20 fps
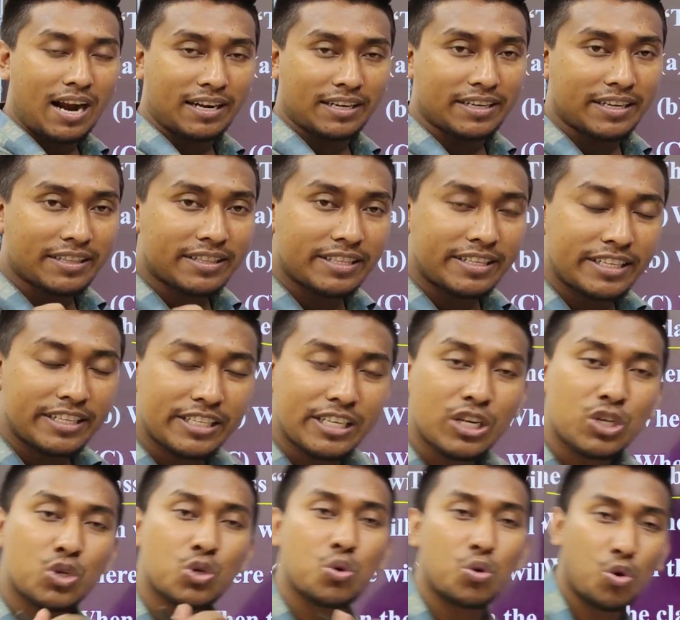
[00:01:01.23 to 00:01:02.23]
আটটা
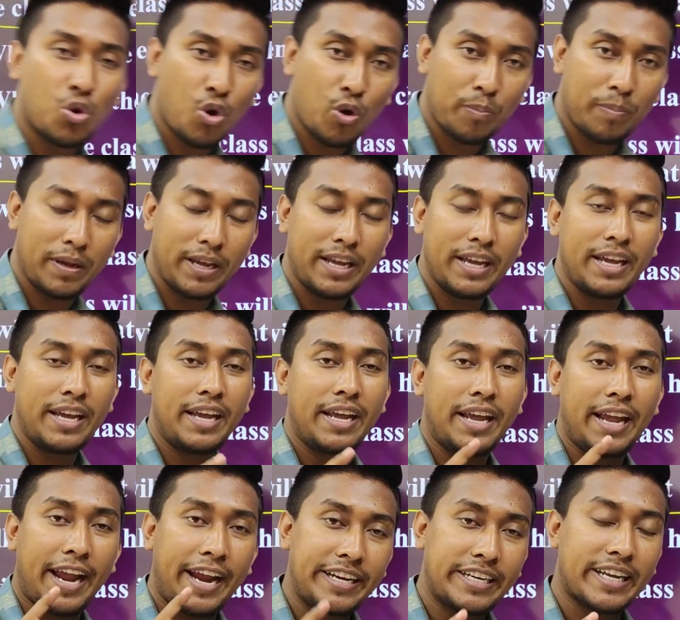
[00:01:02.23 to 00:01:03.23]
তিরিশে শুরু হবে
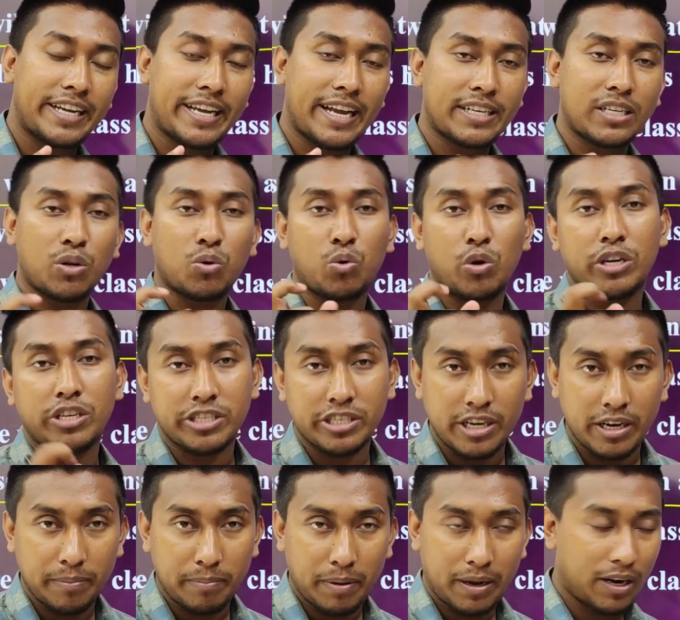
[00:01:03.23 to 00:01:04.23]
এইটাকে একটা
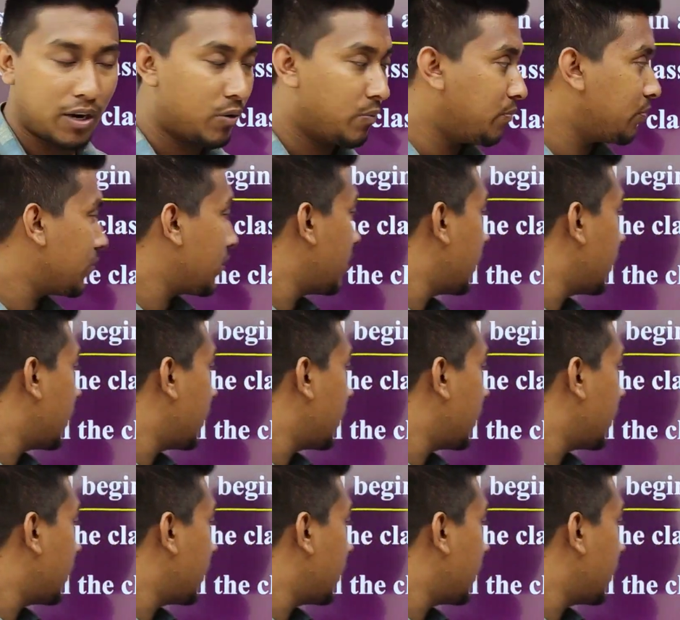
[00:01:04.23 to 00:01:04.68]
কোয়েশ্চেন বানাও